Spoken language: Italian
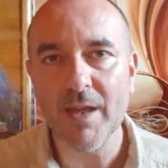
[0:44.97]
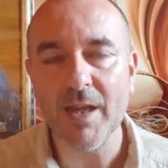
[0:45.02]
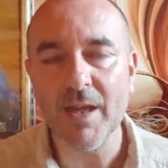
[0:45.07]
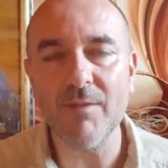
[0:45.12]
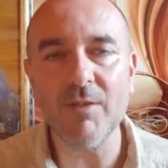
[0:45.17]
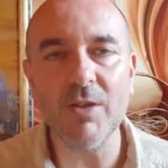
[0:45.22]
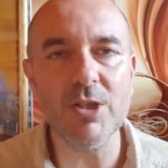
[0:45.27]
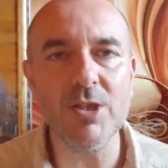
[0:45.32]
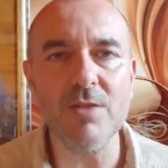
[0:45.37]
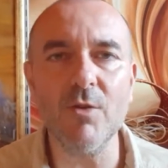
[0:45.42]
E
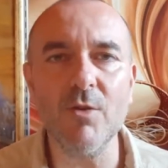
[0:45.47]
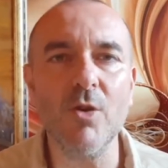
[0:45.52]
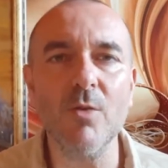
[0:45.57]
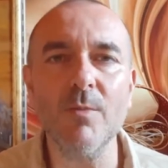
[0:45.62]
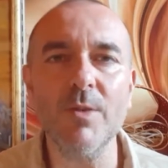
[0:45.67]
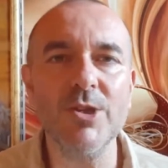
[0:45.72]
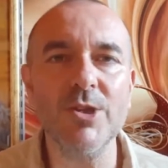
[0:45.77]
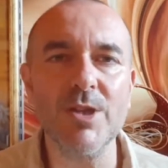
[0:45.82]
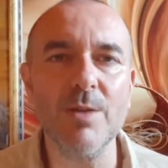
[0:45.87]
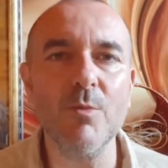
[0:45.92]
vi dicevo
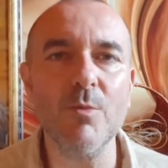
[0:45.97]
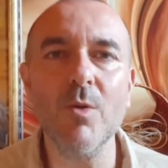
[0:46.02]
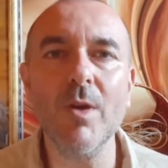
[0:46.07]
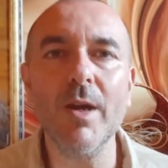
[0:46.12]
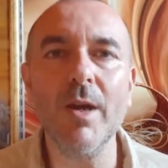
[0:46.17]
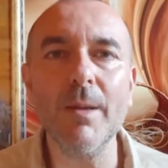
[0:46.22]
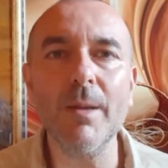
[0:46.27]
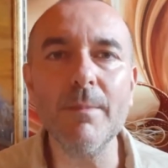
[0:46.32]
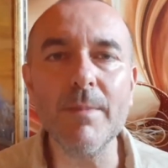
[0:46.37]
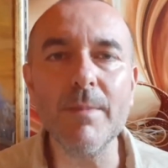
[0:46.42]
cominciamo un
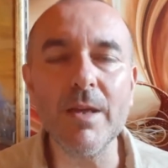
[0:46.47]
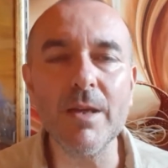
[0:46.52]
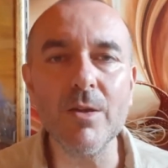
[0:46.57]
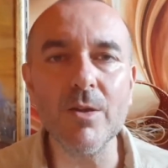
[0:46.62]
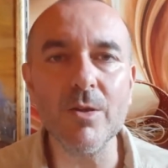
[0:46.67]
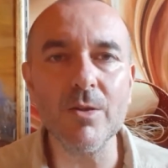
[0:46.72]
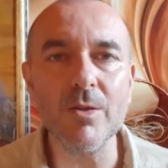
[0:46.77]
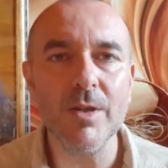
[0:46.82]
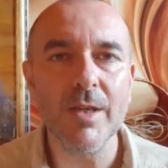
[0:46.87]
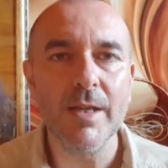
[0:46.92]

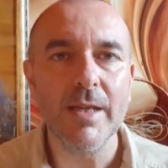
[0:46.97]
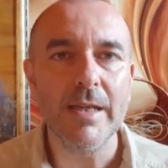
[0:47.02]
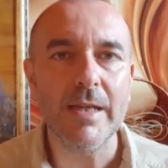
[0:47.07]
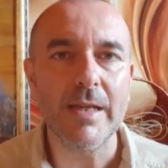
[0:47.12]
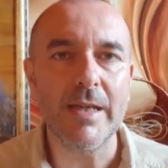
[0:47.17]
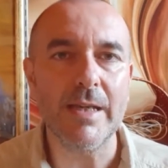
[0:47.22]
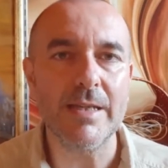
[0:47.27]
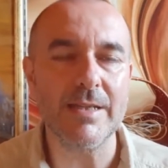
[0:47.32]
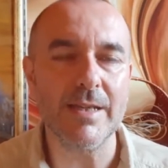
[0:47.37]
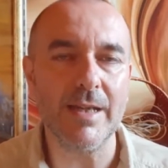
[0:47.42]
cammino
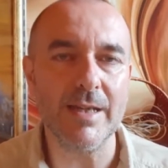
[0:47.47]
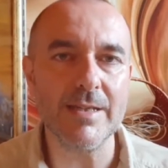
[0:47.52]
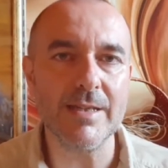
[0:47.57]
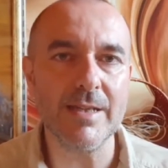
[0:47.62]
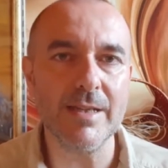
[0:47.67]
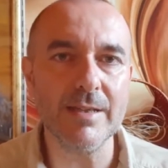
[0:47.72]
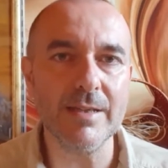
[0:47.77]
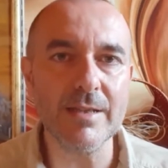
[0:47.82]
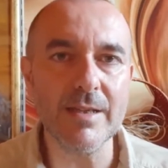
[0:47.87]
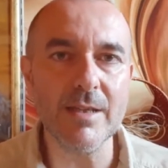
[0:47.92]
che sarà
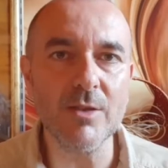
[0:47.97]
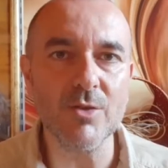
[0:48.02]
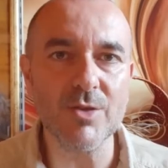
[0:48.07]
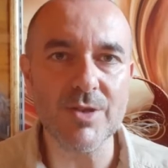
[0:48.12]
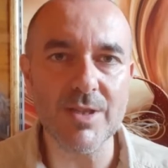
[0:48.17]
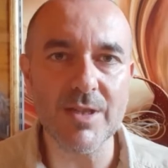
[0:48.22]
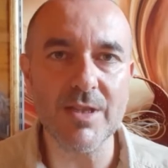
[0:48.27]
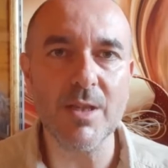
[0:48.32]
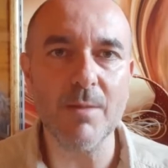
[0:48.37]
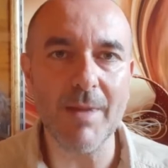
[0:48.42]
scandito
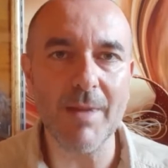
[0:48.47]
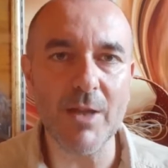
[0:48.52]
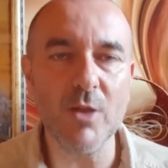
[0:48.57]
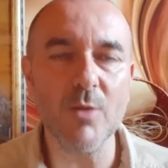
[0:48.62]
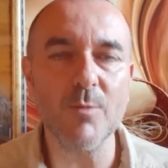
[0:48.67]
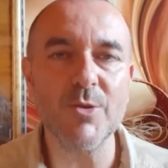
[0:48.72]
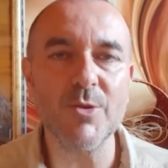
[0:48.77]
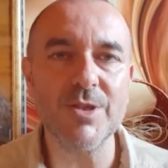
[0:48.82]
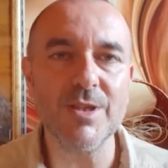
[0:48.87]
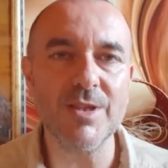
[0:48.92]
settimana
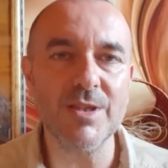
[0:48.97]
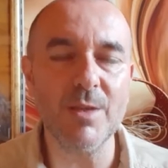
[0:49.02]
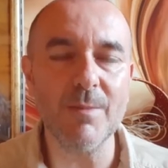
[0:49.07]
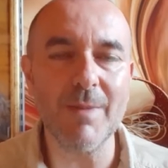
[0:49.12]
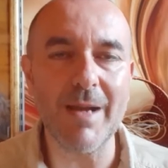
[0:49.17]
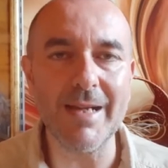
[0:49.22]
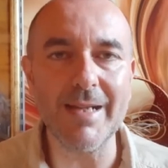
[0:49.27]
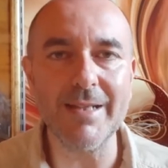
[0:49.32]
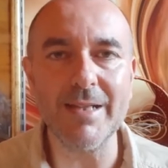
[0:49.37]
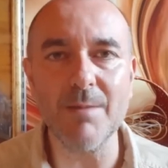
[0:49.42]
dopo
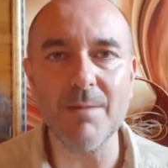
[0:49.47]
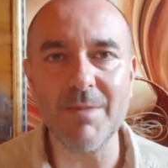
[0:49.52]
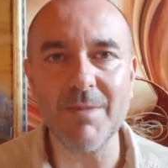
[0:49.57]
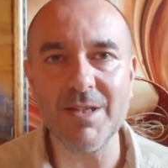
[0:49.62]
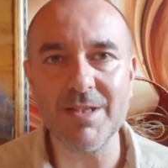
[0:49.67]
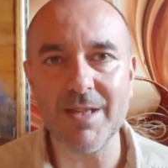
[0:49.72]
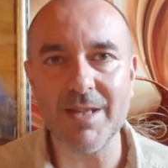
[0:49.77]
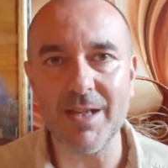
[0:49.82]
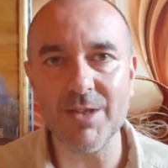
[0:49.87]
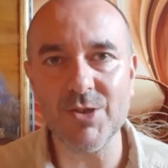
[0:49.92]
settimana dai
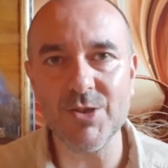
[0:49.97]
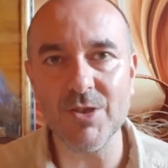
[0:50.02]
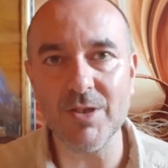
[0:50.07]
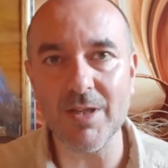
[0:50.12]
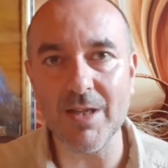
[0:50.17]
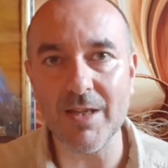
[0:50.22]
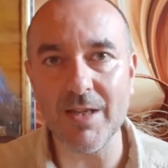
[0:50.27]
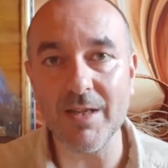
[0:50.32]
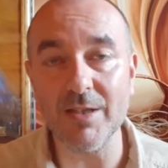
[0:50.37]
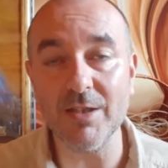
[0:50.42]
messaggi
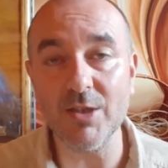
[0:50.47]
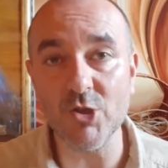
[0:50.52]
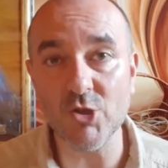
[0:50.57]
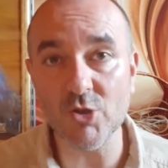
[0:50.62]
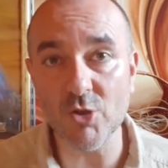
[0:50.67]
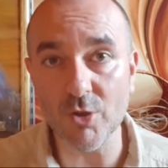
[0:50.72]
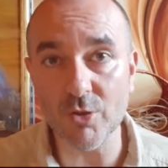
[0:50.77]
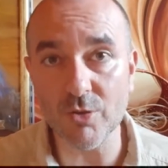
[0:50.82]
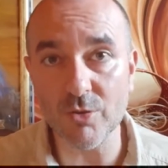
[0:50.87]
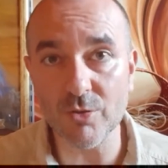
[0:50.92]
del
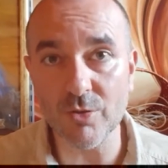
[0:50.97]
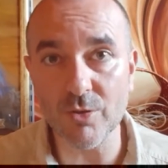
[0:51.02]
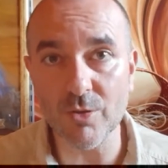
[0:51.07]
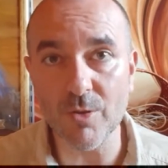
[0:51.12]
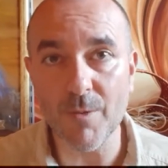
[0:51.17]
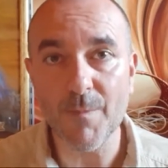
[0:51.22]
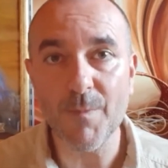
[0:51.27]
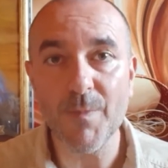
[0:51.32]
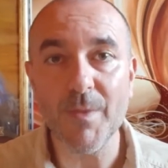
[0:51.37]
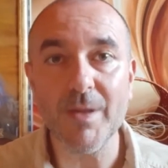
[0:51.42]

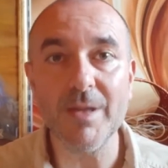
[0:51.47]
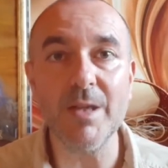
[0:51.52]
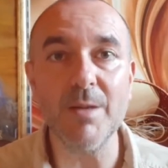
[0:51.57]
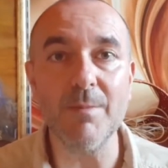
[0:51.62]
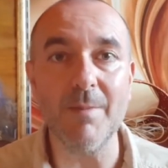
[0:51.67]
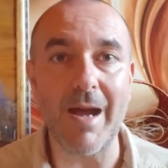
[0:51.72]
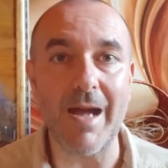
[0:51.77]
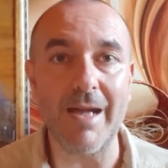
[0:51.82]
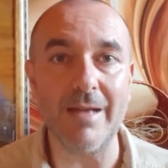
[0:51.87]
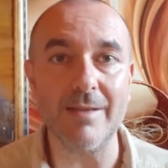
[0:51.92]
18 di
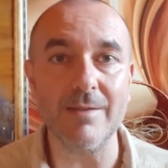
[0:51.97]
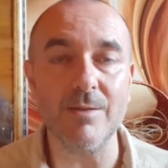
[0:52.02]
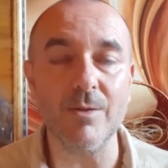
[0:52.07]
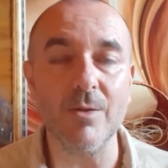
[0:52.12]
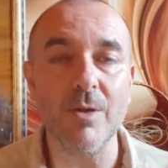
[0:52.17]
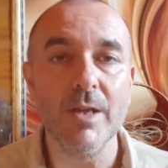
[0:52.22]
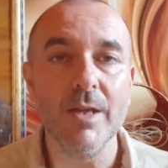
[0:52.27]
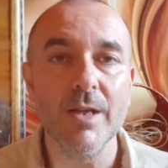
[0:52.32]
marzo.